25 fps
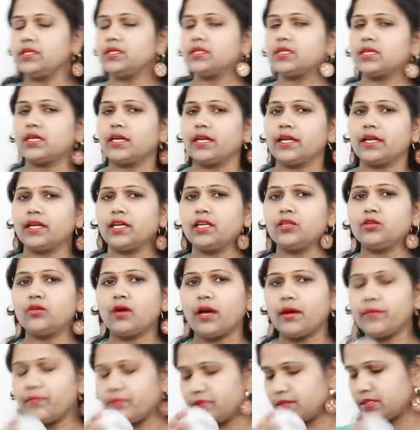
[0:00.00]
बिजनेस करेंगे तो
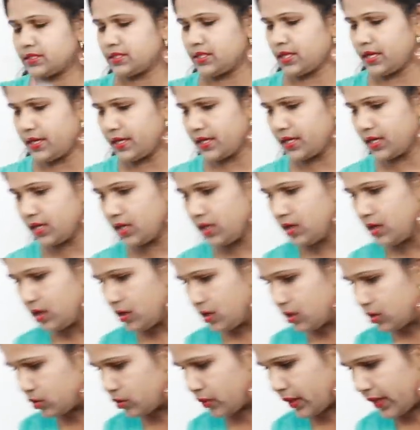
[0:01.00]
आप फंस जाएंगे
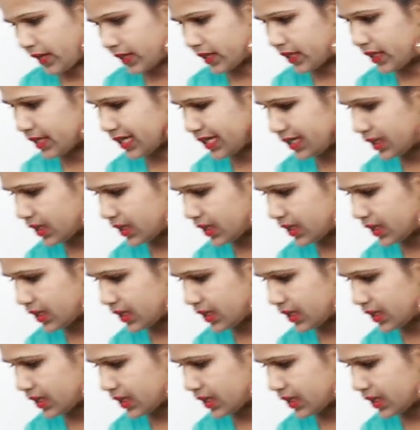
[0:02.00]
तो एक एक